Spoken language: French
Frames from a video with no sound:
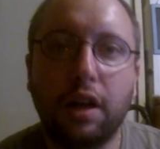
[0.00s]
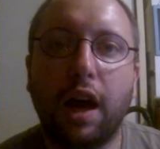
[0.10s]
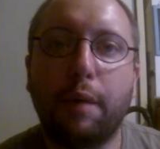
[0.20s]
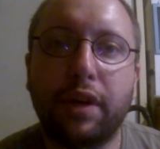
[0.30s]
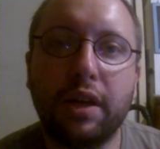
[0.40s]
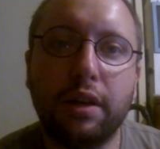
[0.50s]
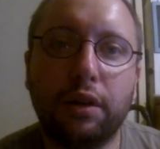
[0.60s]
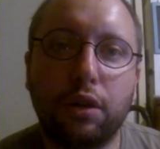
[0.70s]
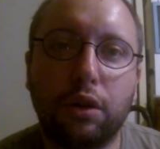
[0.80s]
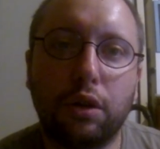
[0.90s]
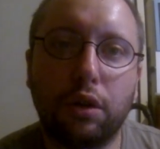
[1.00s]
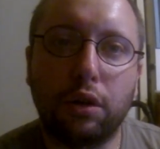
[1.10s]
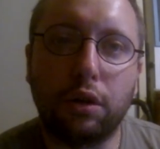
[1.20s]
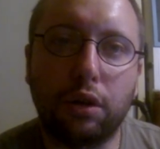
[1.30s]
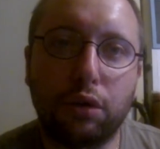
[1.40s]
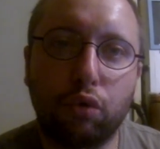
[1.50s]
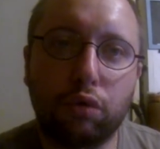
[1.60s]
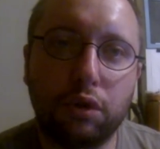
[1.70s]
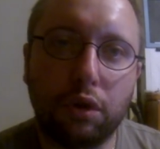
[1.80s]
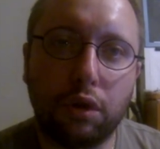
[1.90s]
Après, euh,
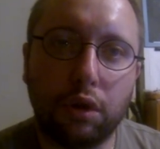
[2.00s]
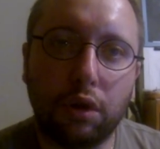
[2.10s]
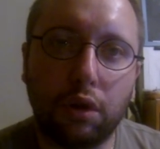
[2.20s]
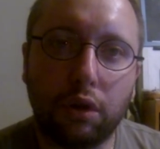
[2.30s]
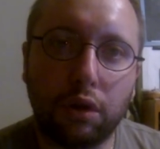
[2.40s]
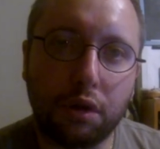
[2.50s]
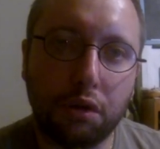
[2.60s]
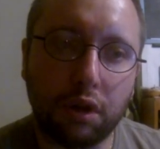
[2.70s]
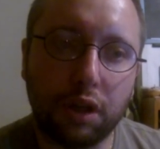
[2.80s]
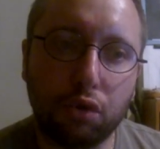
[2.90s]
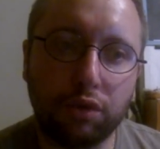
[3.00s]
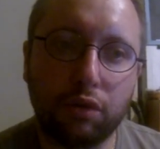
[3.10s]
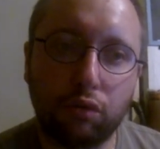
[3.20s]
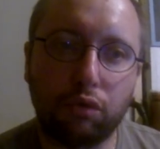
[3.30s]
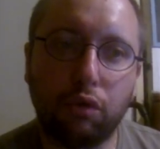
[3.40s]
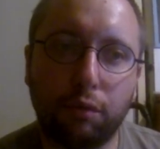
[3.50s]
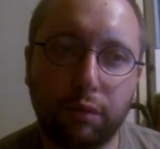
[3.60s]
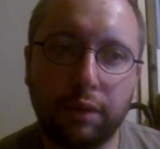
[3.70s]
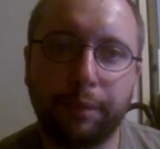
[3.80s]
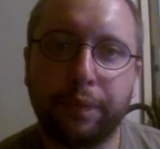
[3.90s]
donc, euh, sur la journée donc, du
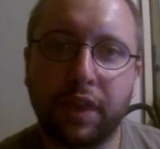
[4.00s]
lendemain,